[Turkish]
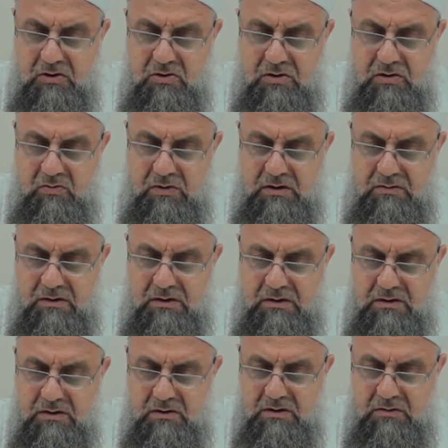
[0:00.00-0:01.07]
Sonra
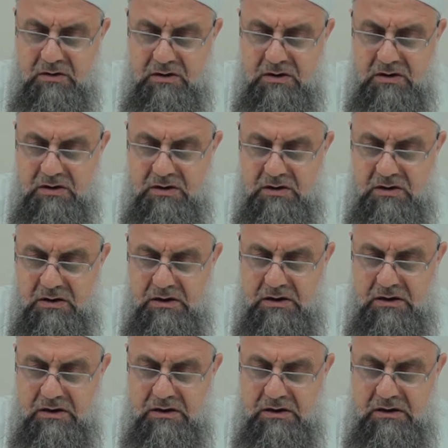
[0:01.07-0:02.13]
Muhammed'e sallallahu yaklaştı.
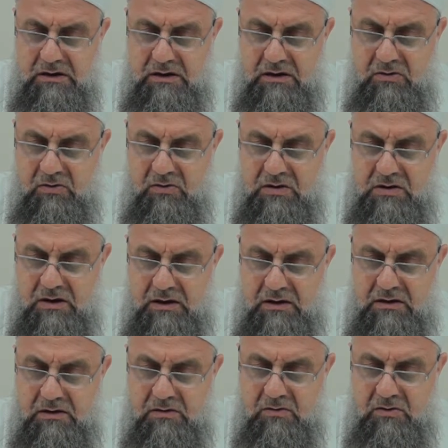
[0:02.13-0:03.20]
Yere doğru
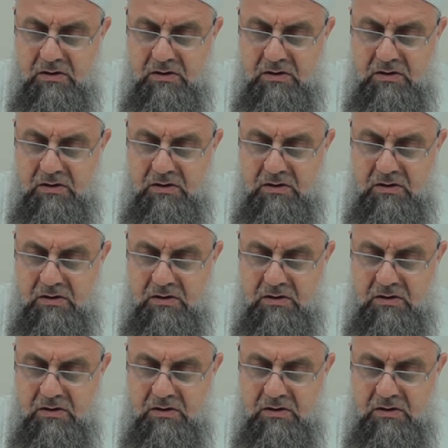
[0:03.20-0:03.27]
sarktı.